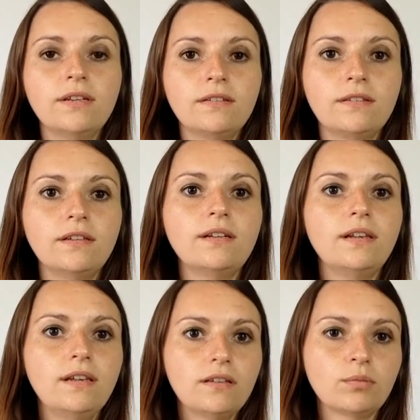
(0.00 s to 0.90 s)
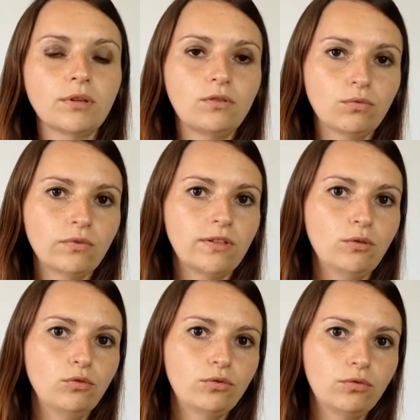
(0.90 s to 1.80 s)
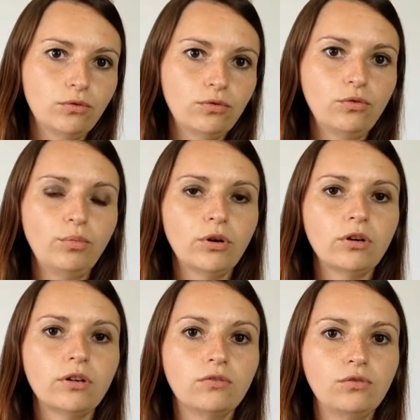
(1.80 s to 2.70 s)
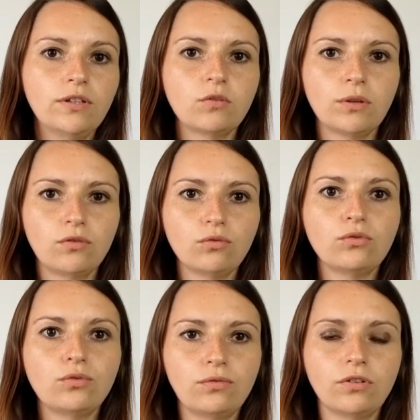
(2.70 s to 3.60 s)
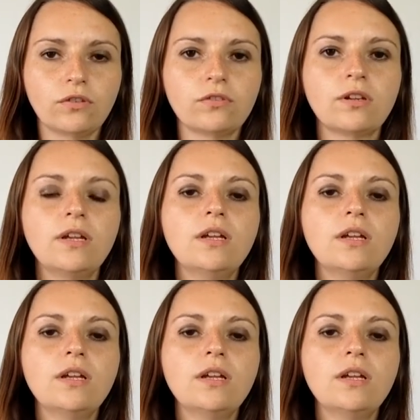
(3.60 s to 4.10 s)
C'est l'expression, c'est le, support d'une expression de souffrance.